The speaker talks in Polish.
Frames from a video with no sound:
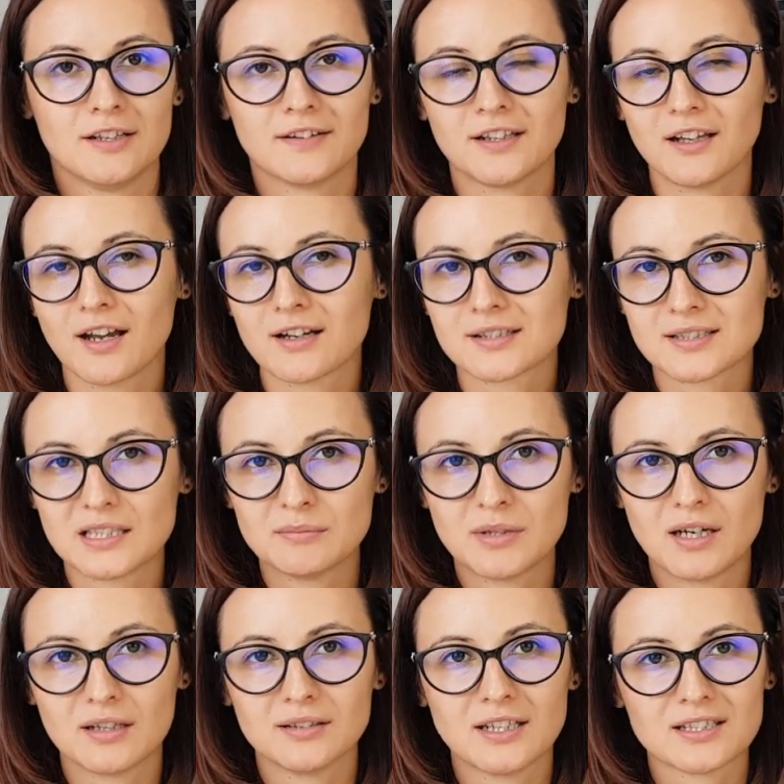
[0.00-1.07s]
tak jak
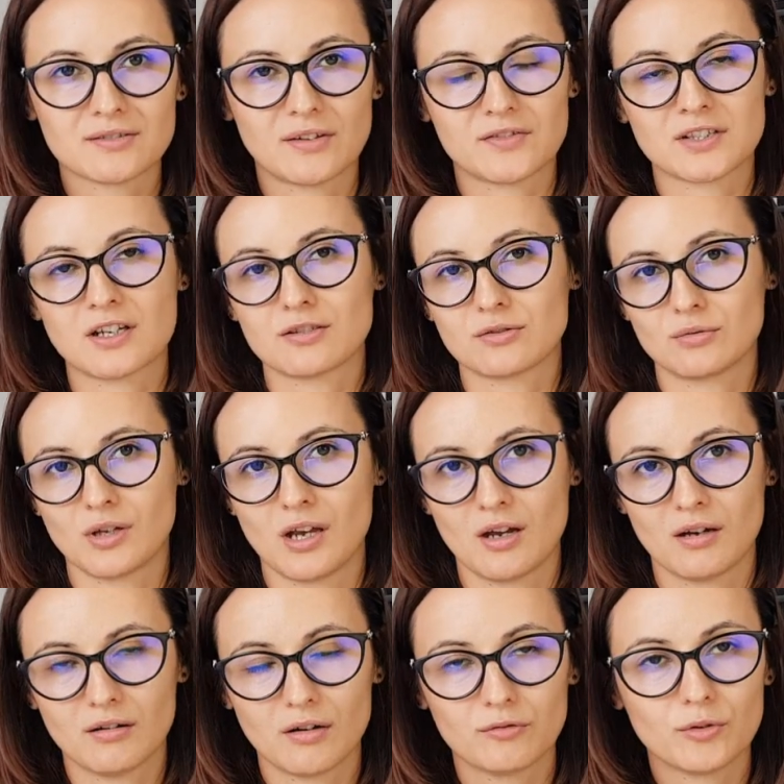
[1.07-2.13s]
sama nazwa
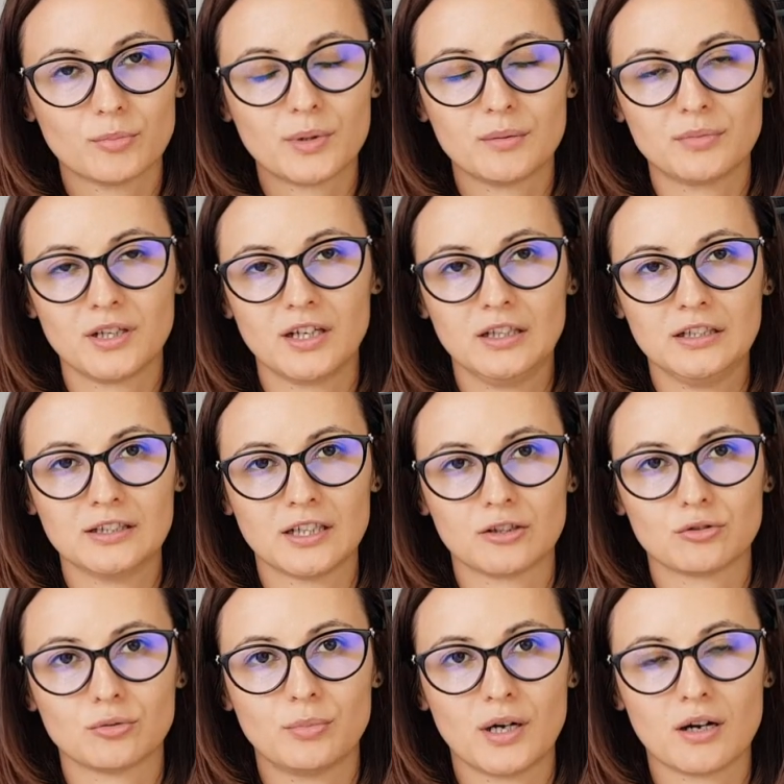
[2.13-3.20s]
wskazuje, w obrębie jelita
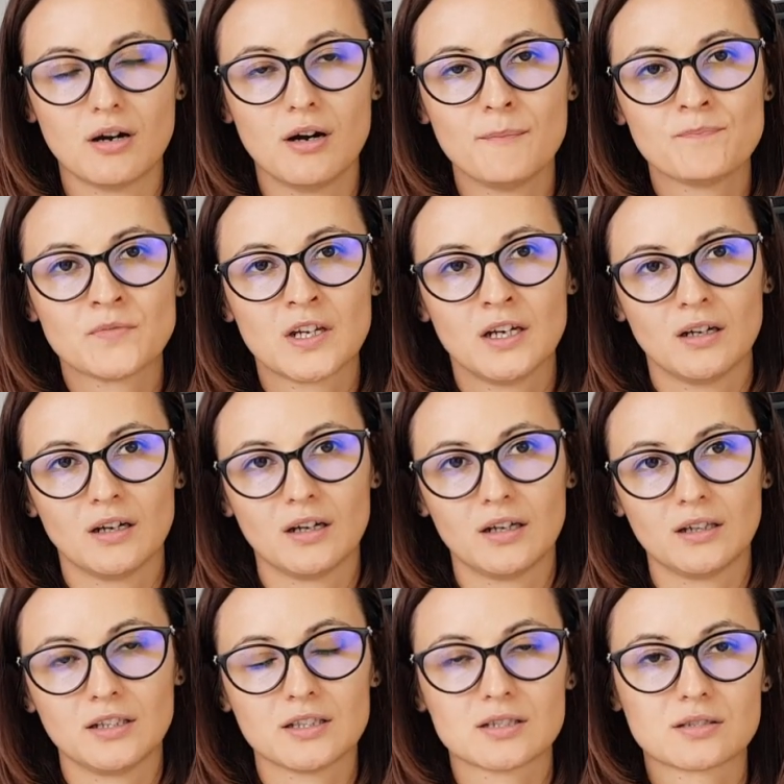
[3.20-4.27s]
grubego.
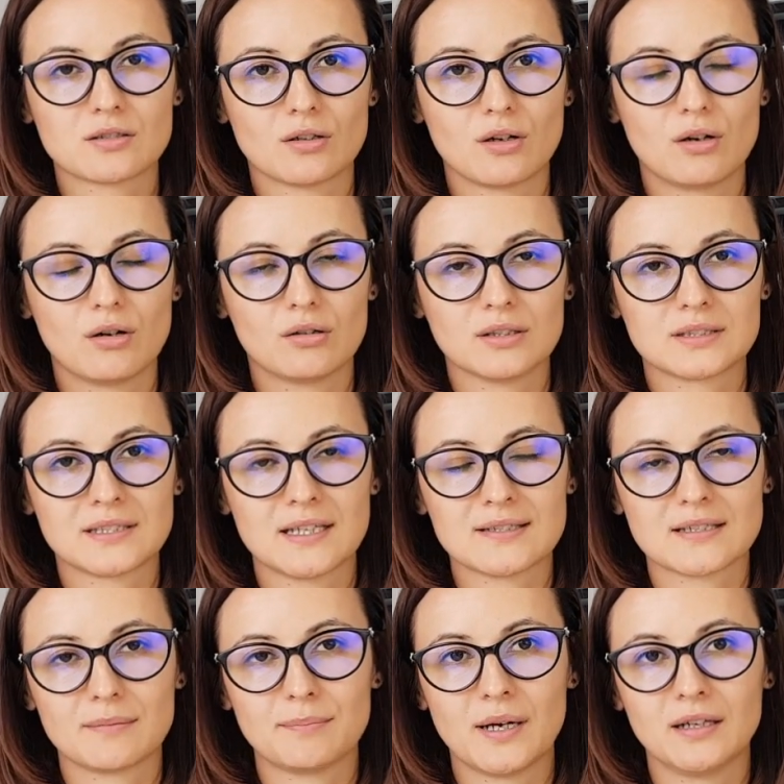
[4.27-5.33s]
E, jest to stan
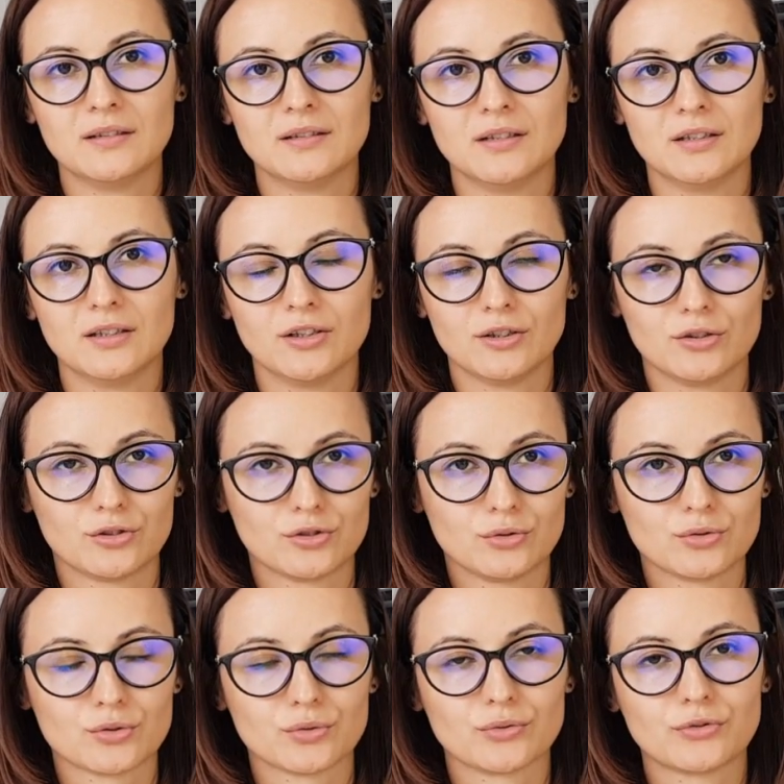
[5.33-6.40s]
zapalny e,
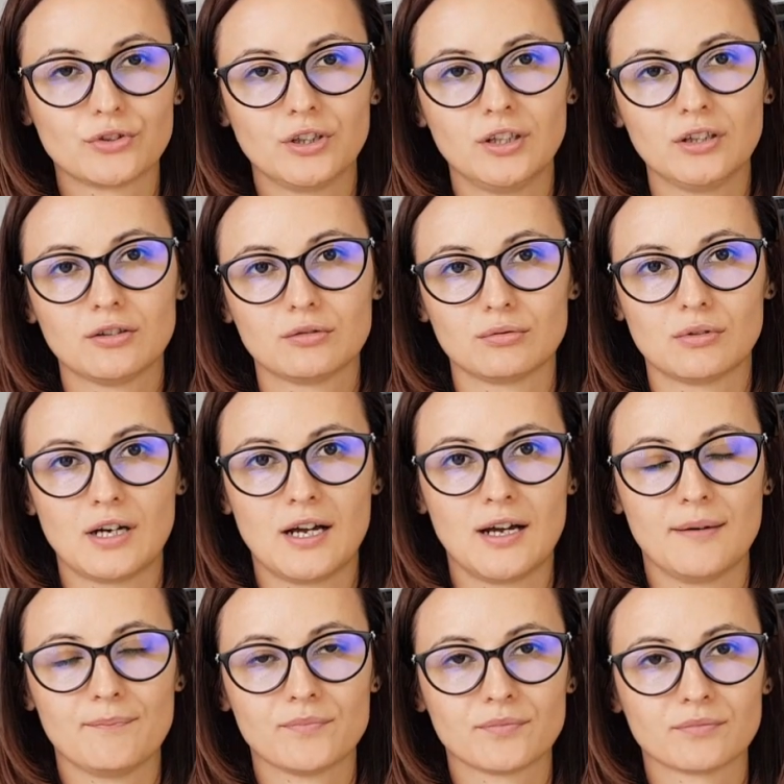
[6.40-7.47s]
śluzówki,
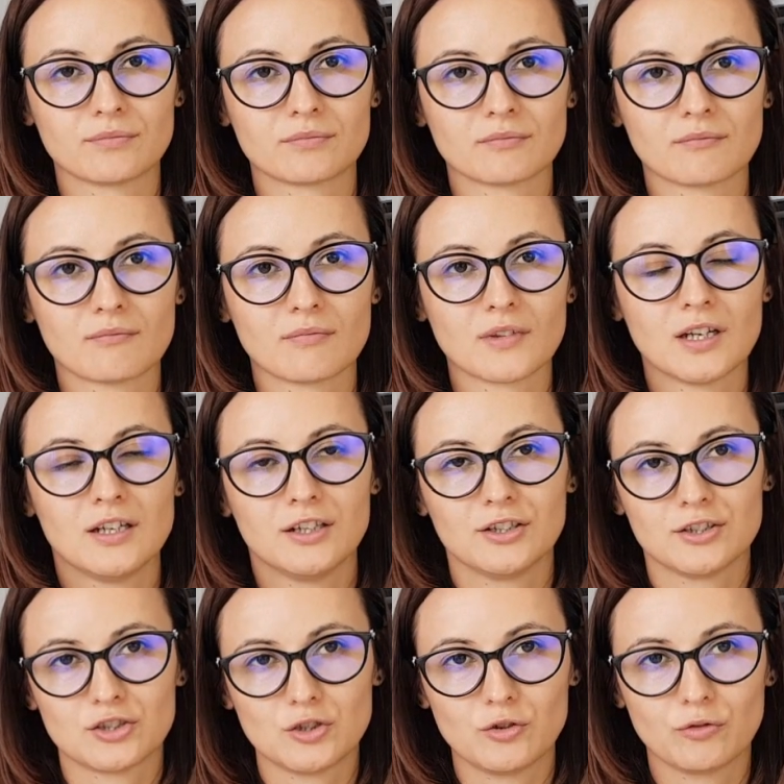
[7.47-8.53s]
która mm,
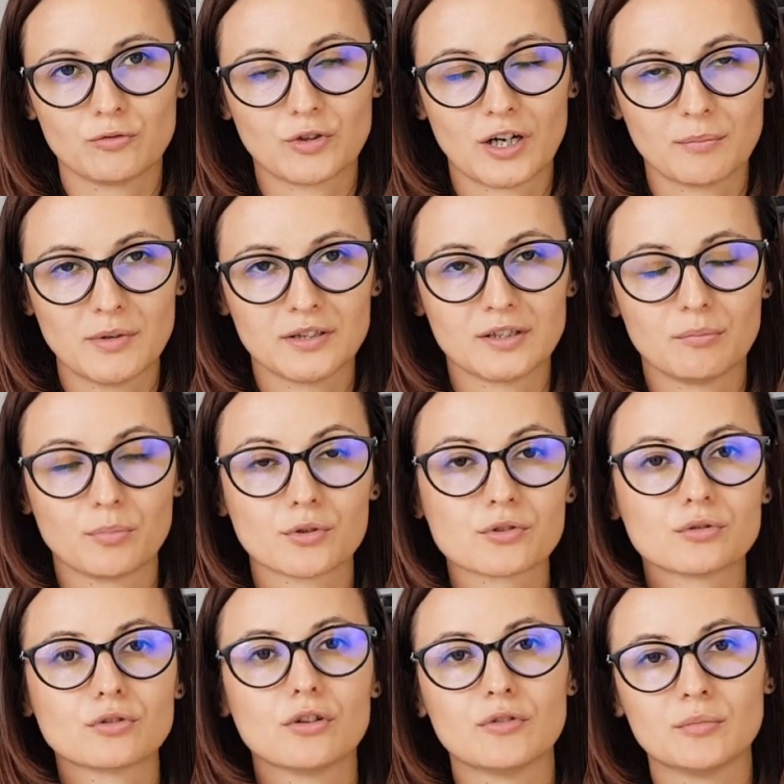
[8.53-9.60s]
jest jej fragmentem
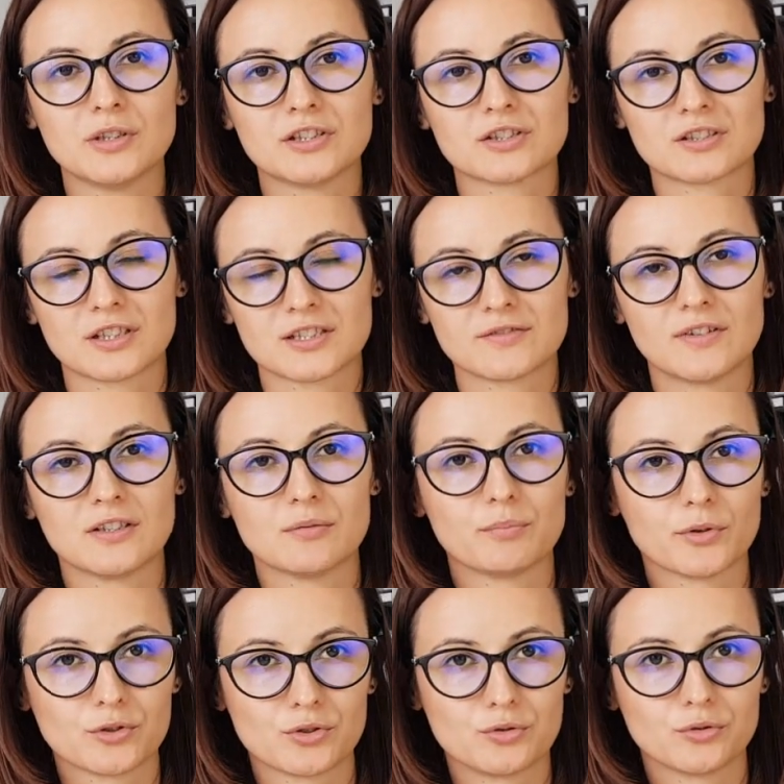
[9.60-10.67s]
poczutkowym i też tak zwanym
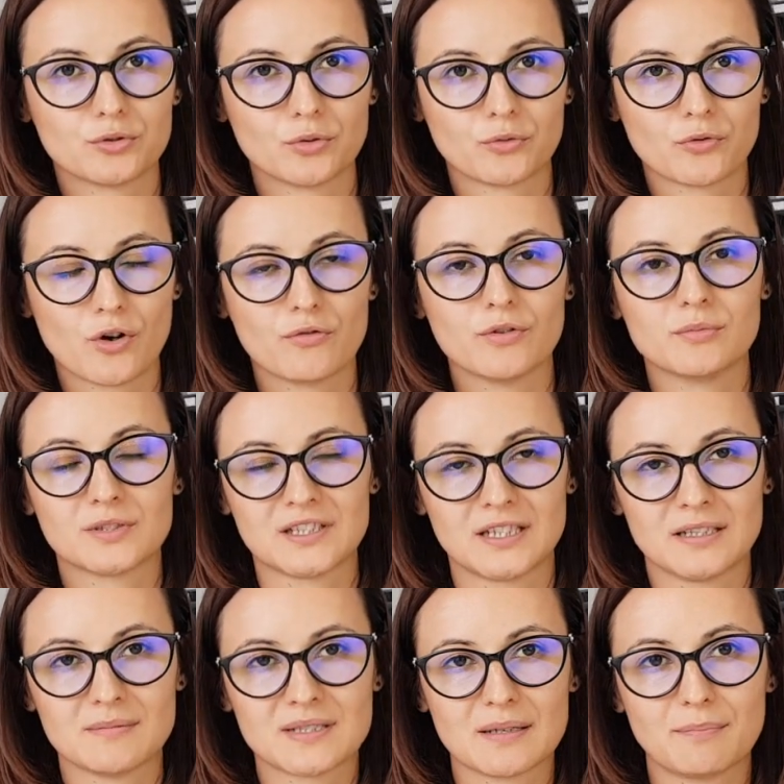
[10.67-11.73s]
podśluzówkowym
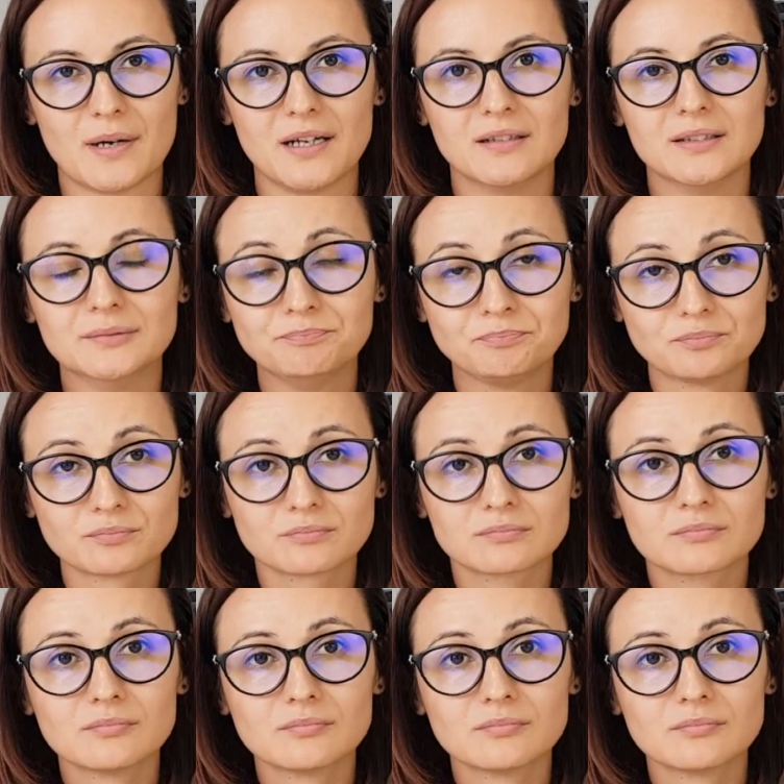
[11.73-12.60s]
stanem zapalnym.